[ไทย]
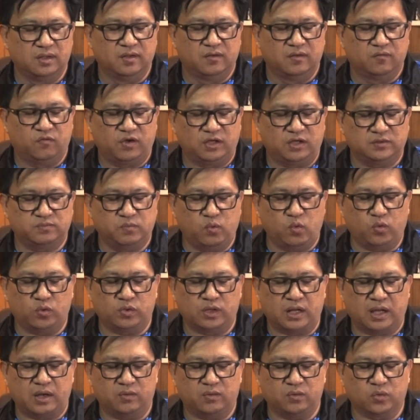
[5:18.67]
Facebook
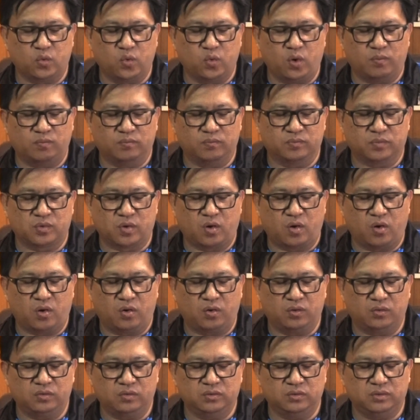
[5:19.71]
แนวร่วมของ
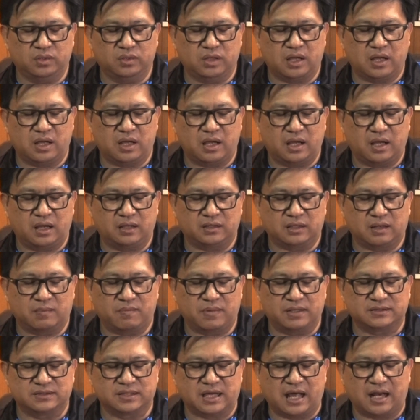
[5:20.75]
อธรรม
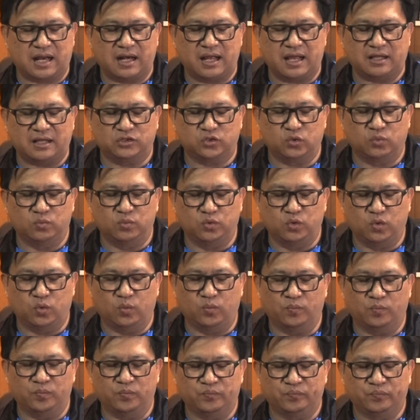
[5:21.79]
ศาสตร์และชุมนุม
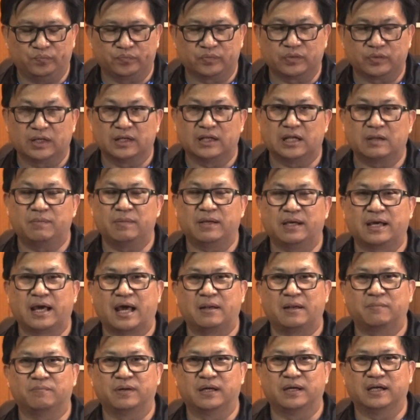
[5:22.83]
ได้มีกา
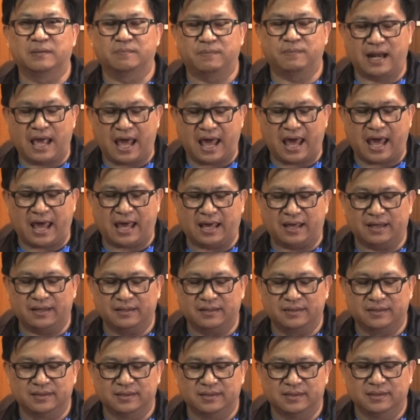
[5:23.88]
รเผยแพร่
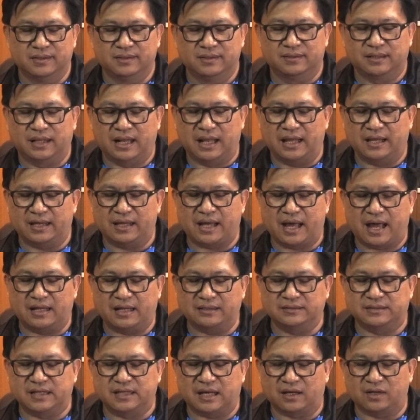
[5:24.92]
แถลงการ
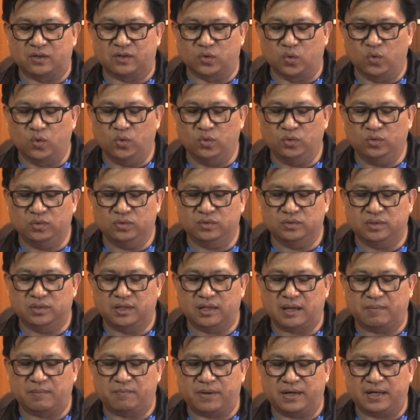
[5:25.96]
จากกรุง
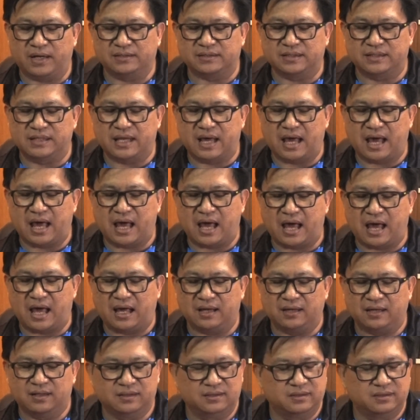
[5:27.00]
นะครับปนัสยา
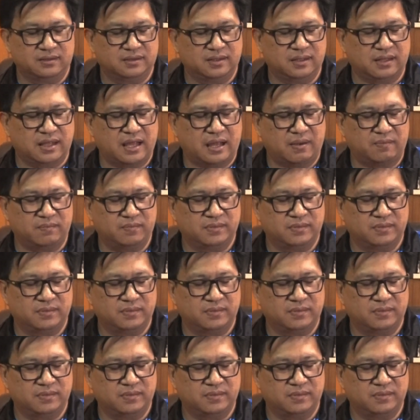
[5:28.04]
นะครับ